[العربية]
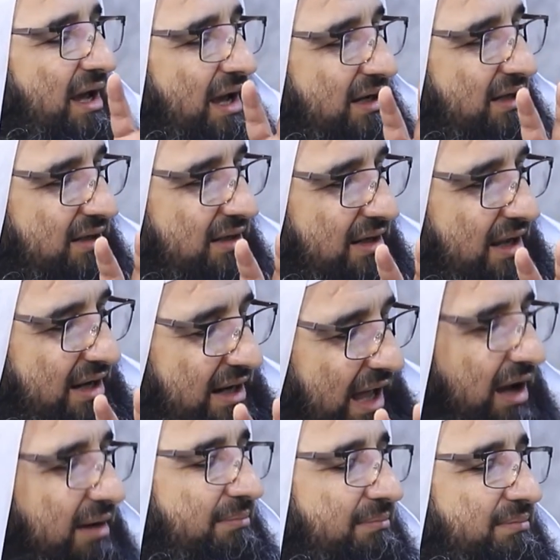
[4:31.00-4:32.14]

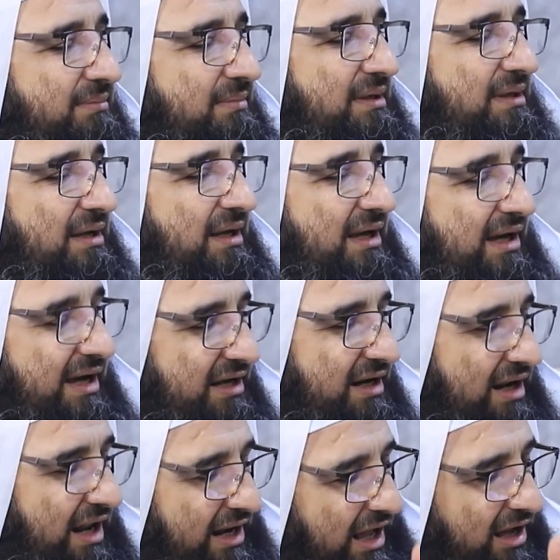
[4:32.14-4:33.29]
الألعاب غير
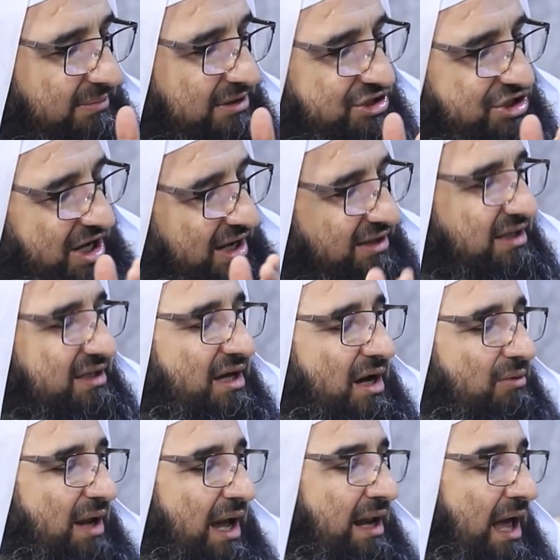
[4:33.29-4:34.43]
الألعاب الجهادية
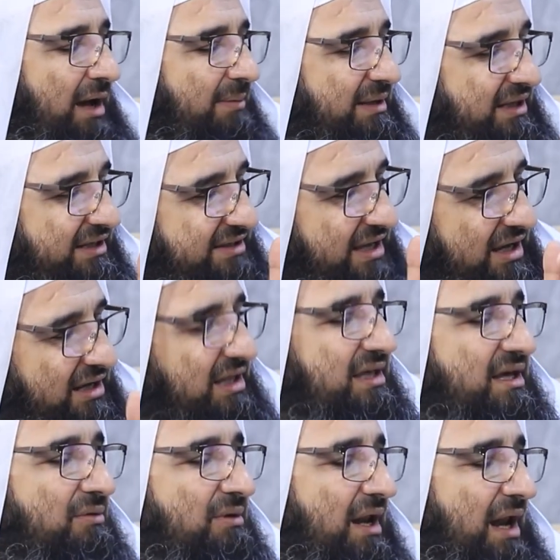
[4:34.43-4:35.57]
أو الألعاب
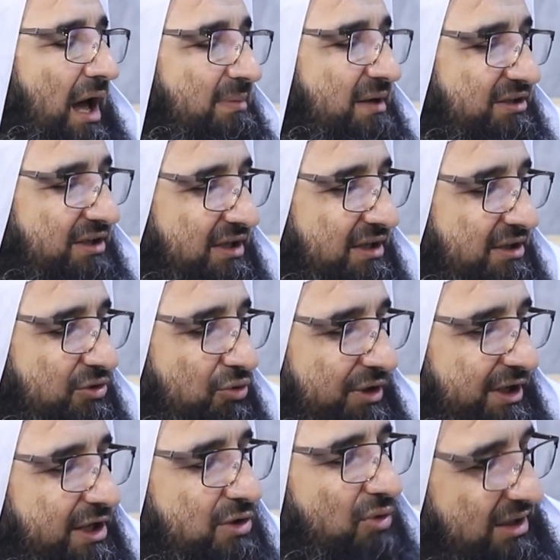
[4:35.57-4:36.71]
القتالية أو الألعاب التي
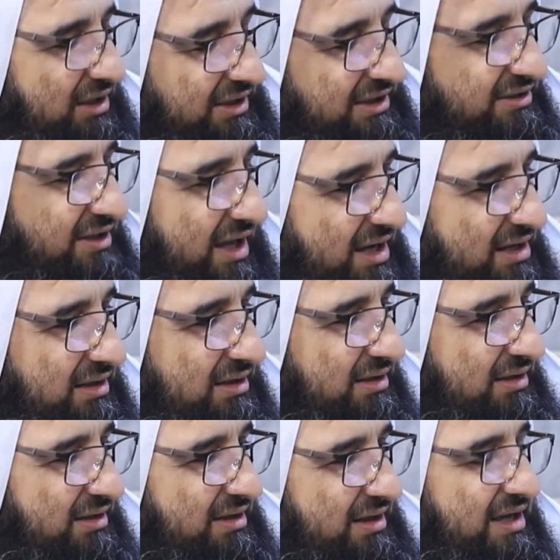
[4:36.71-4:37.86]
تعين على القتال
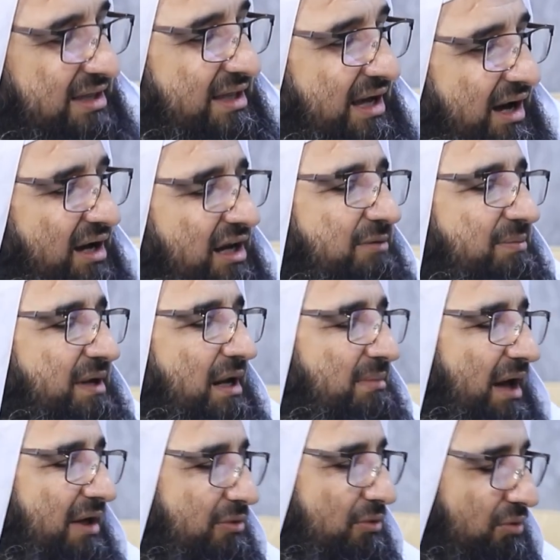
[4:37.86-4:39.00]
إذا خلت من
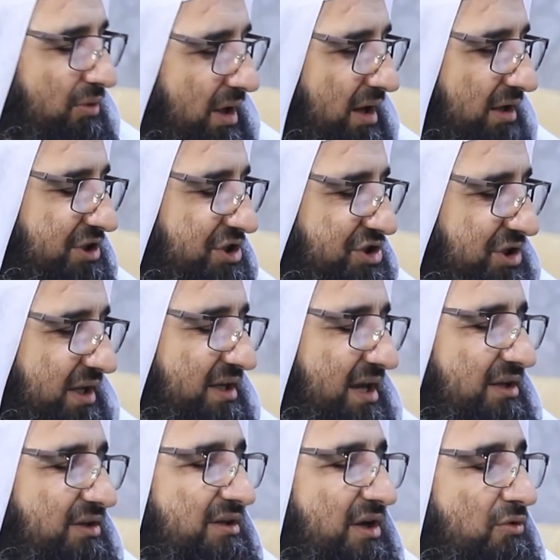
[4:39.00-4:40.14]
المحظورات
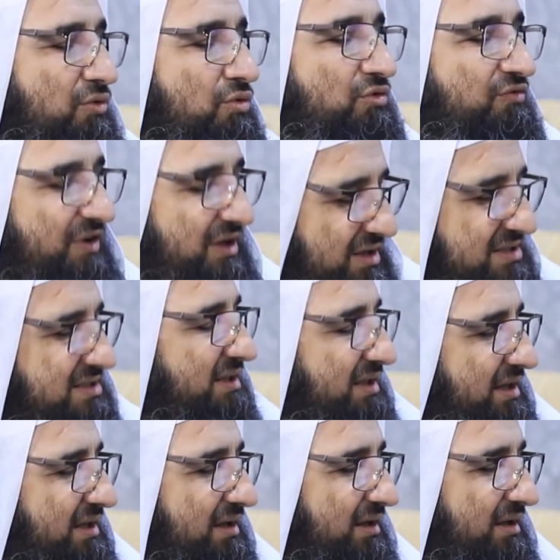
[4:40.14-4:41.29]
الشرعية تكون في الأصل